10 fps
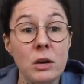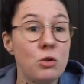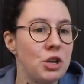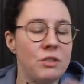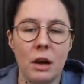
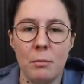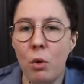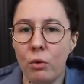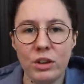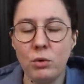que j'ai
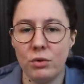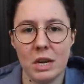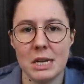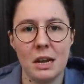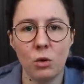vraiment envie de
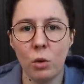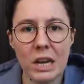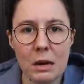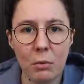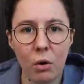faire ça
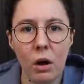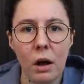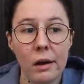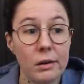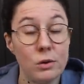tranquillement
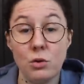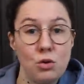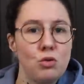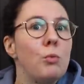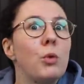euh,
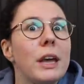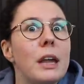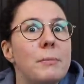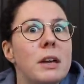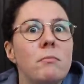sur mon
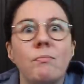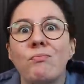canapé,